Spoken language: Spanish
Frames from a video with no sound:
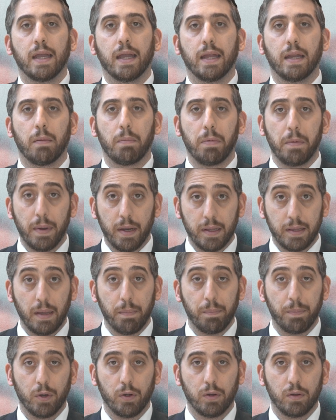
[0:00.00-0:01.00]
En el primer
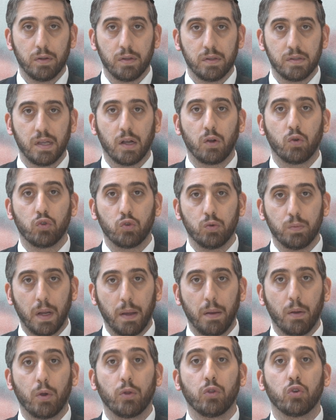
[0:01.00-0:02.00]
templo se
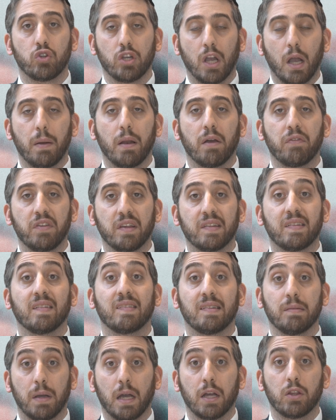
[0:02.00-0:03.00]
acostumbraba cuando llegaba la fiesta de
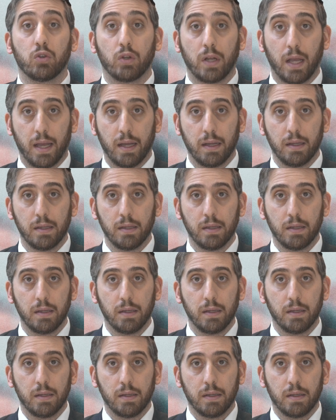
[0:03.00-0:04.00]
Simchat Torah
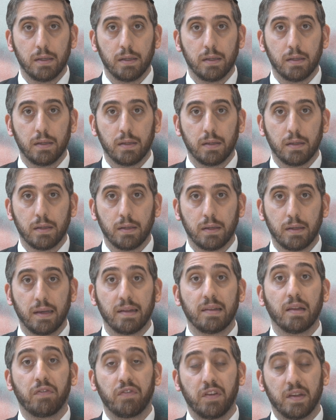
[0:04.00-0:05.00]
que
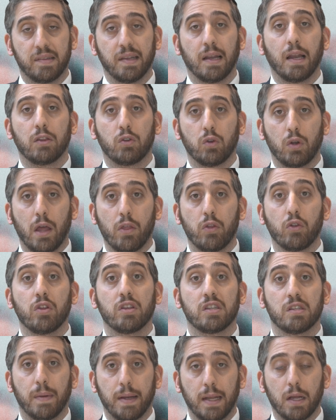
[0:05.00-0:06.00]
es la fiesta de la Torá, donde
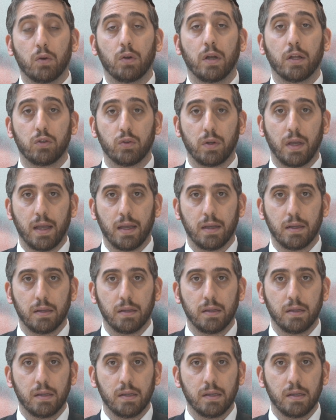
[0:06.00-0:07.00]
se baila con la Torá,
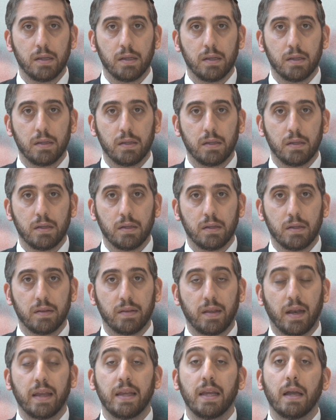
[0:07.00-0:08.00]

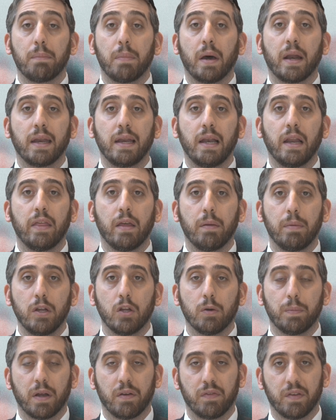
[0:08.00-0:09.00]
traían barriles de
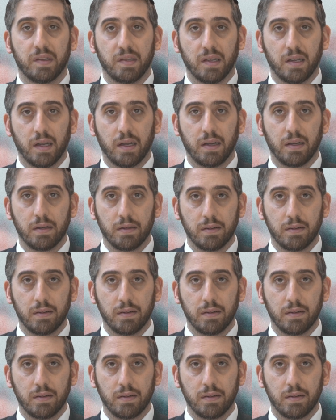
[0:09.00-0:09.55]
vino para festejar.